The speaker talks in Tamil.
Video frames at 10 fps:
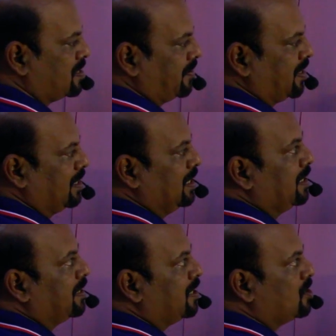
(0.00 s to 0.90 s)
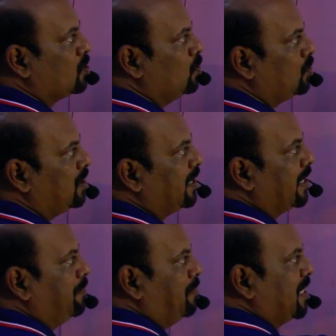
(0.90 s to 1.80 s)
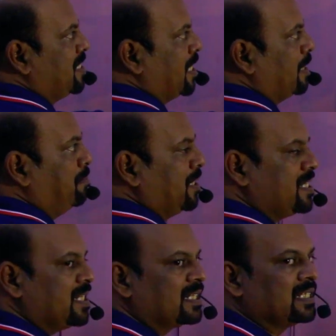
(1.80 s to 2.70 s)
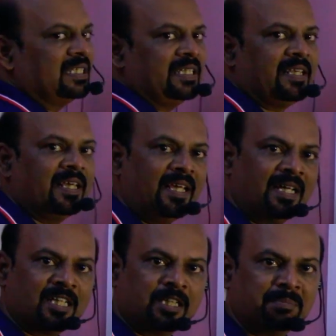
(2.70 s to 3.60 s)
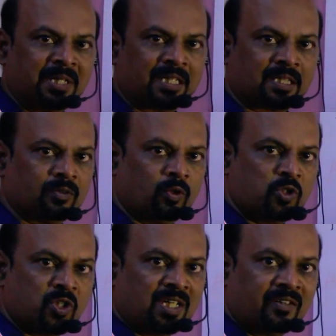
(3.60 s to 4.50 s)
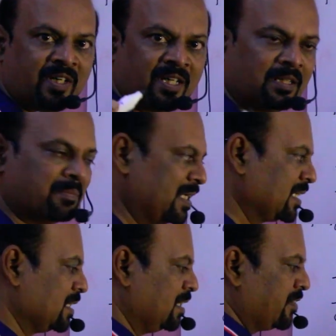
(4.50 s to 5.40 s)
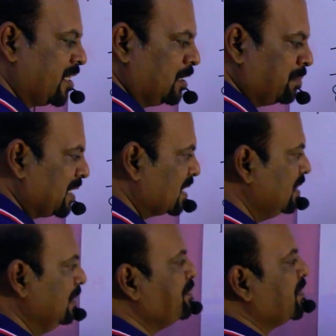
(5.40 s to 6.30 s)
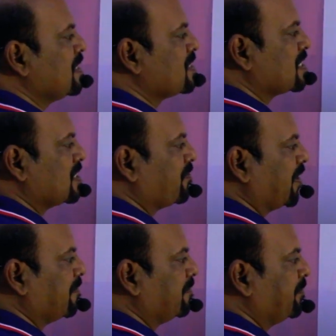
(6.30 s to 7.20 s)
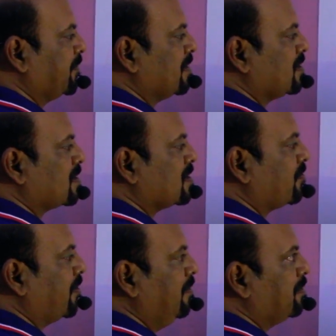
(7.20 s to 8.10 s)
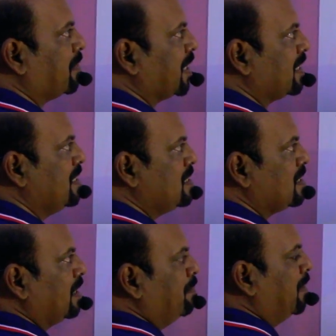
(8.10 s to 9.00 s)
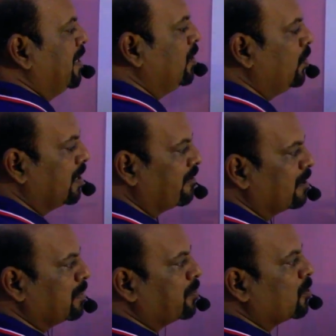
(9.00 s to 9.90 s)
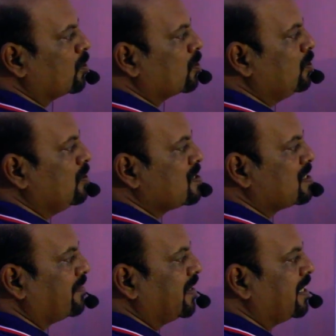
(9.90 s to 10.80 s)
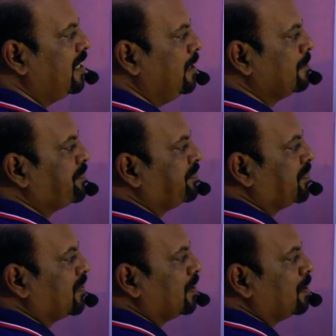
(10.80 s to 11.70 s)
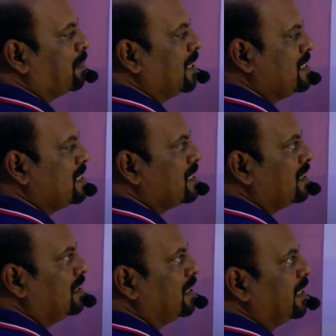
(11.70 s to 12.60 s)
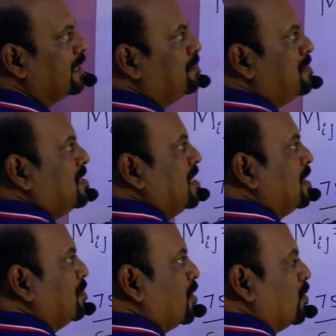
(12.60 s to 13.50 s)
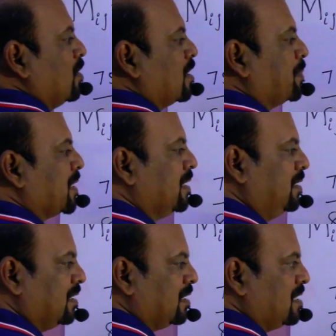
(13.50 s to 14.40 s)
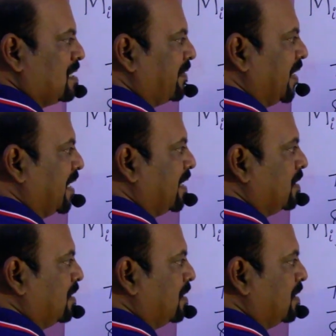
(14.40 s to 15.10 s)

செவன்ட்டி இன்ட்டு இந்த எம்ஐஜே எம்ஐஜேன்றது தான் ஏ எடுத்த மார்க்கு ஒரிஜினலாக அவர் எடுத்த மார்க்கு அவர் எடுத்த மார்க்கு சிக்ஸ்டி ஃபைவ் சிக்ஸ்டி ஃபைவ் மைனஸ் எம்ஐக்யூ ஏற்கனவே நம்ம போட்டிருக்கோம் செவன்ட்டி ப்ளஸ் இந்த எம்ஜிஎம் கியூன்னு இருக்குது பாருங்கள் இது செவன்ட்டி